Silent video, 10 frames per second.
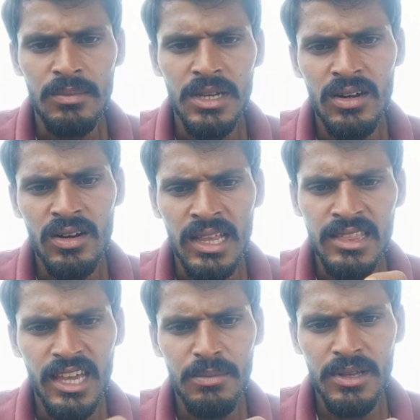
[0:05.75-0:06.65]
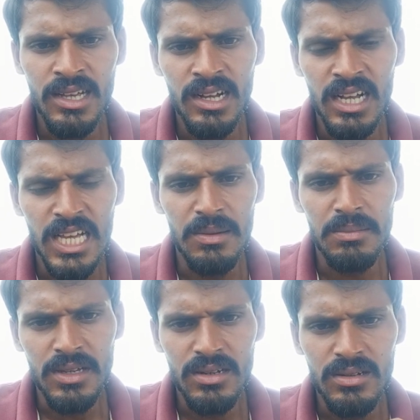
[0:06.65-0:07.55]
మీరు అంత అయిపోయినాక
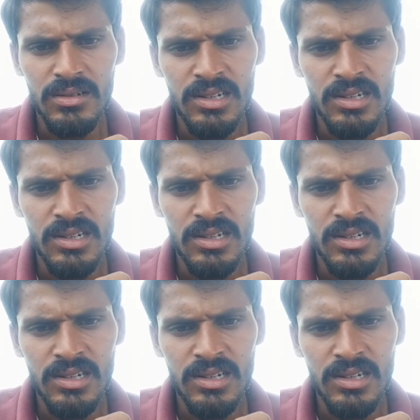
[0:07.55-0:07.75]
మీరు